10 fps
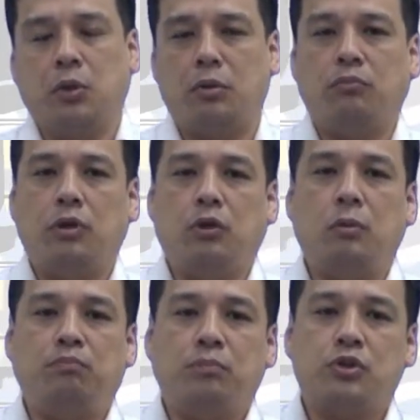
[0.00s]
因为
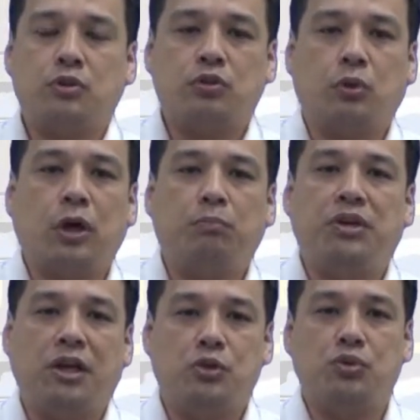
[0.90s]
也受到
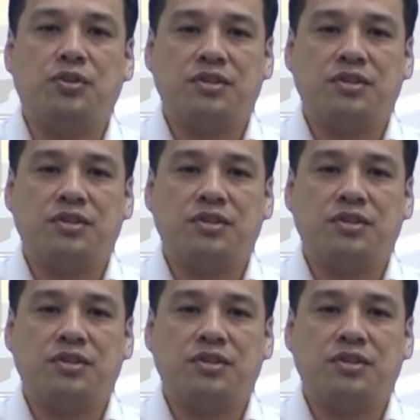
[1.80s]
pH